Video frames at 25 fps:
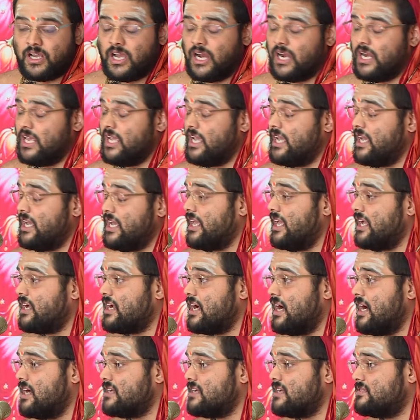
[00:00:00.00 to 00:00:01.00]
கடே
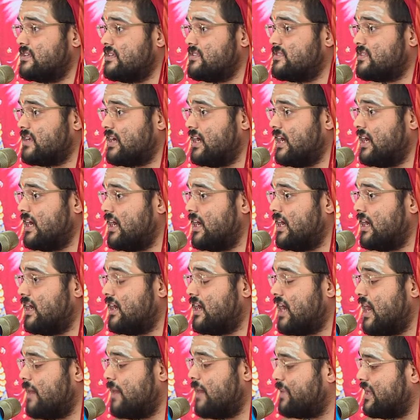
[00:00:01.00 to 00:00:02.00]
ரேகா ஸ்திஸ்ரஹா
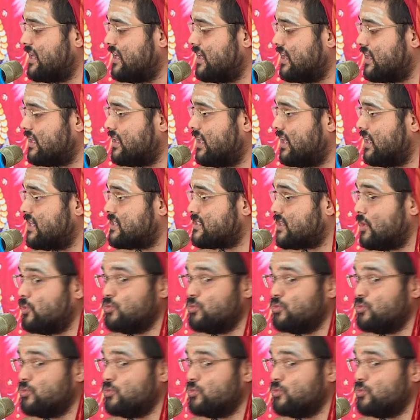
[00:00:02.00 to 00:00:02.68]
அப்படிங்கிறதான